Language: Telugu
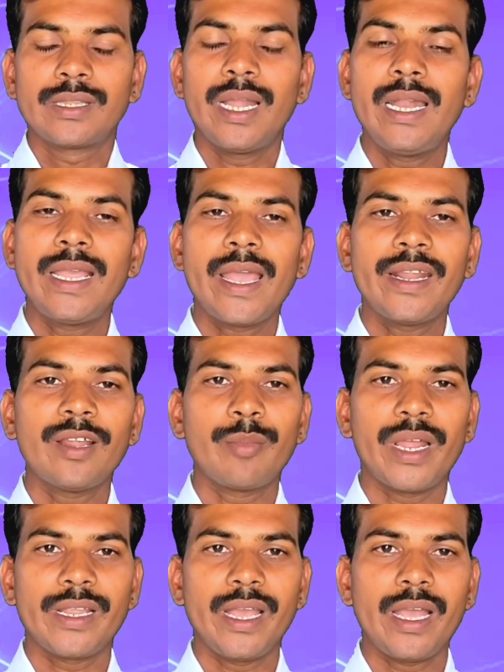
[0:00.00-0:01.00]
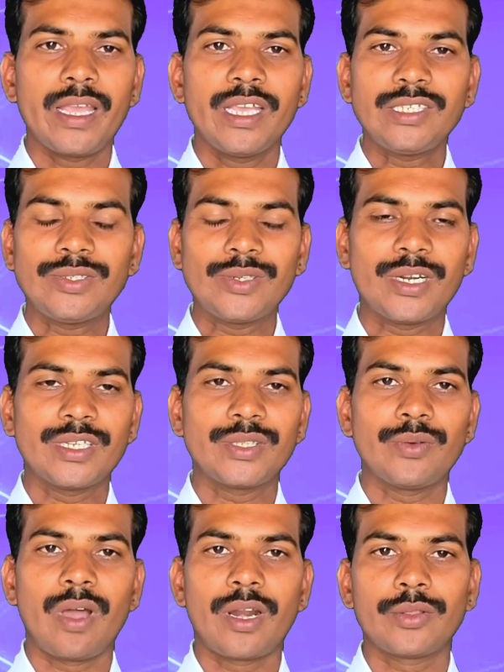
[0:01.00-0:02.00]
తల్లి అయిన మరియా
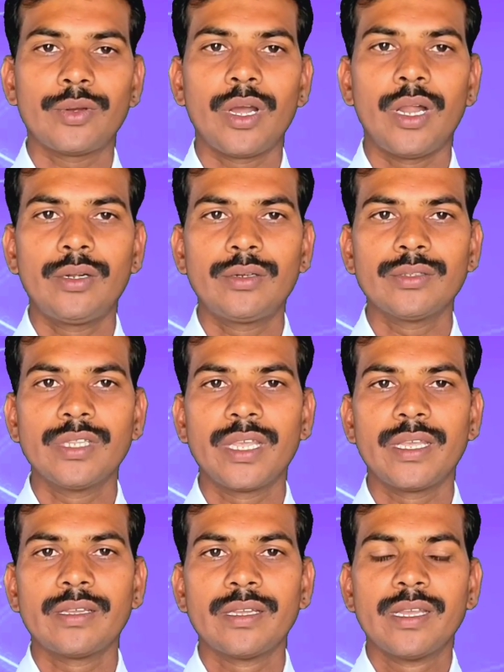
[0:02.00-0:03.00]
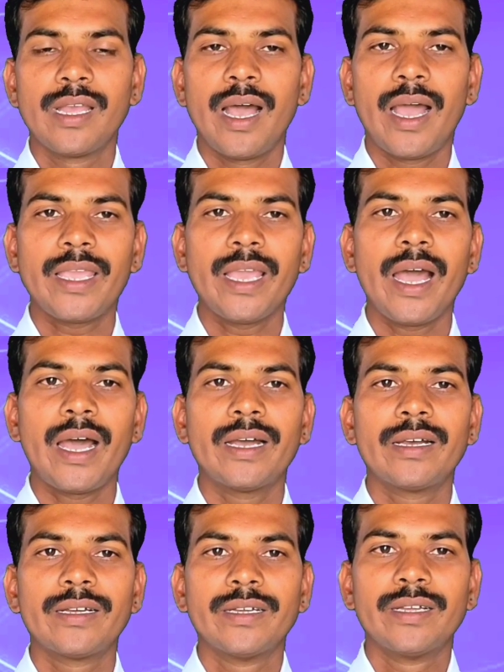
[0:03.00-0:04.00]
యేసుక్రీస్తు వారితో అంటుంది అయ్యా
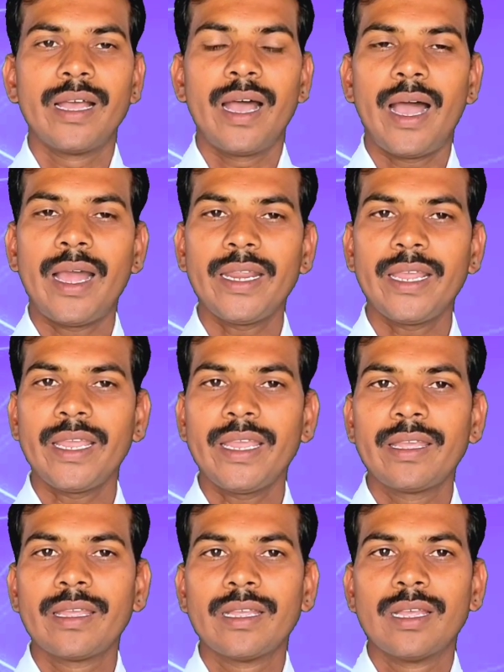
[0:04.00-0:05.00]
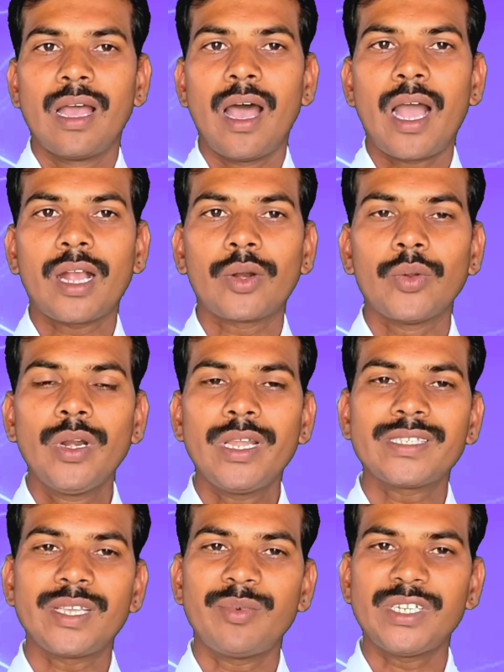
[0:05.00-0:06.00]
అని
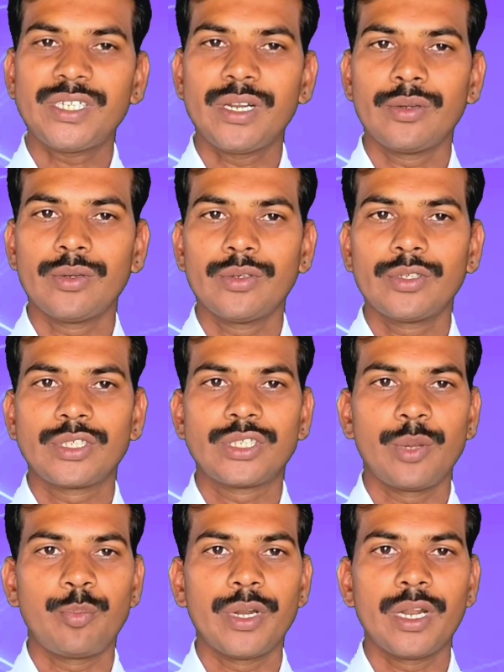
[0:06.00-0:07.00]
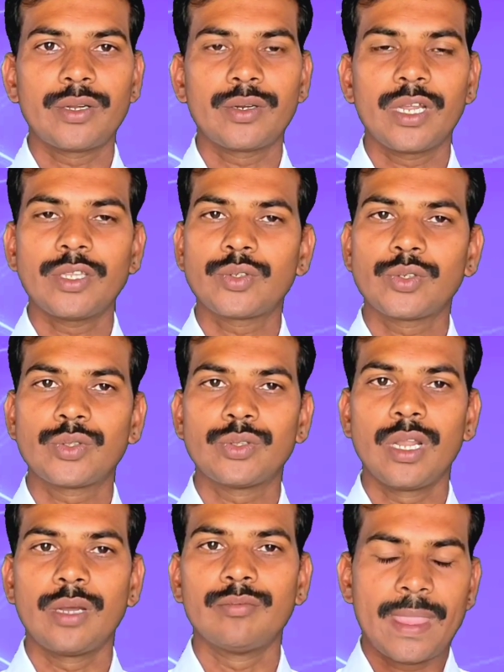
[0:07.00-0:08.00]
అక్కడున్న సమస్యను చెప్పినట్టుగా
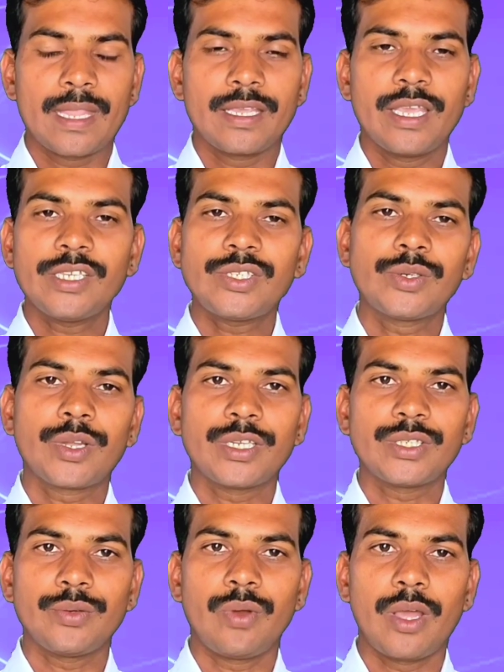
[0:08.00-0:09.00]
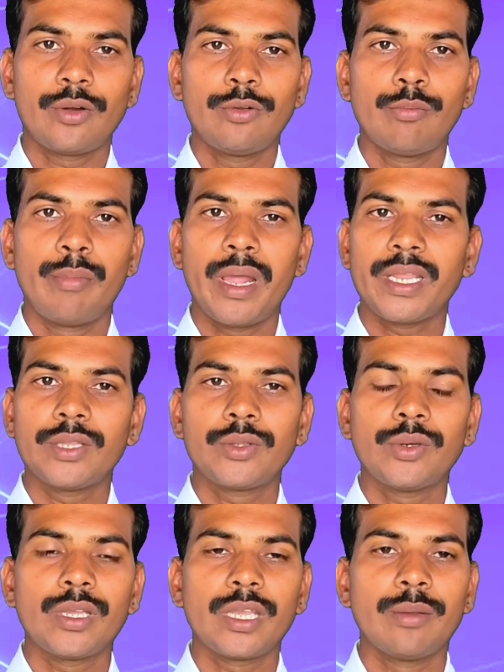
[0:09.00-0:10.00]
చూస్తున్నాం యేసుక్రీస్తు వారు
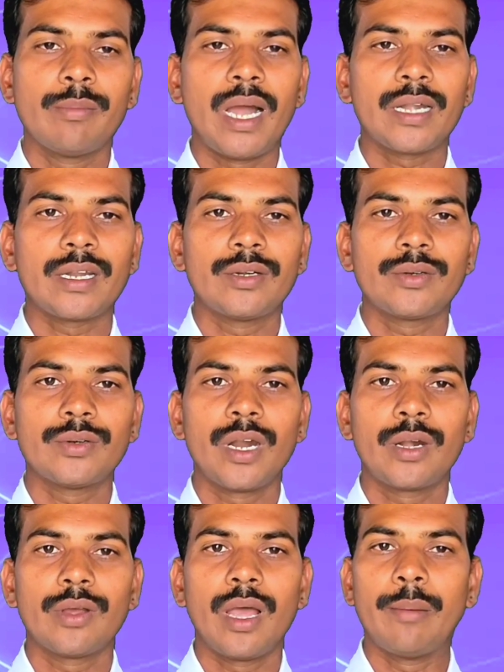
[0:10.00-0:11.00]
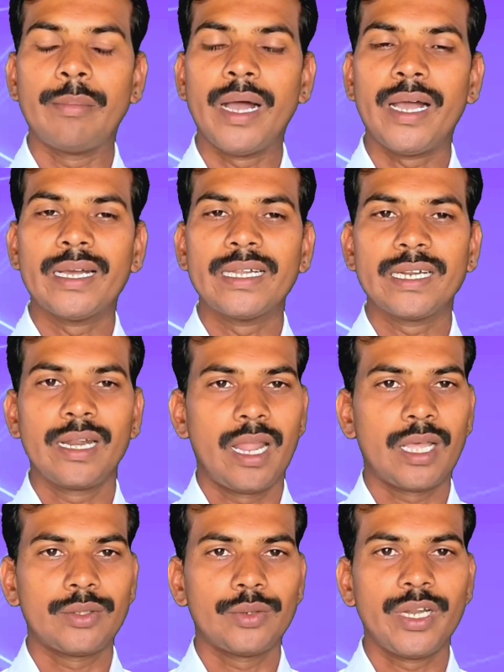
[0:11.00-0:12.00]
మరియతో ఈ మాట అంటున్నాడు అమ్మా
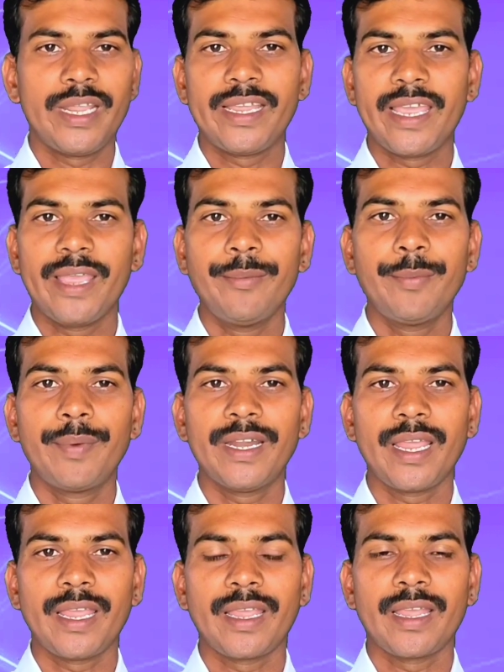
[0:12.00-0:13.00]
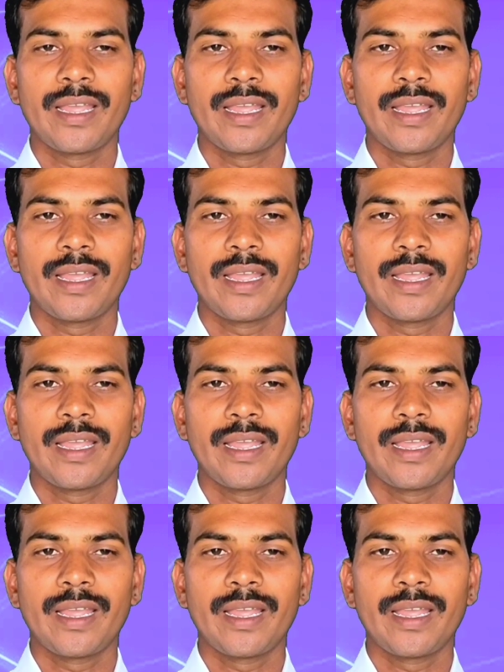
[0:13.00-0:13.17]
నాతో నీకేమి పని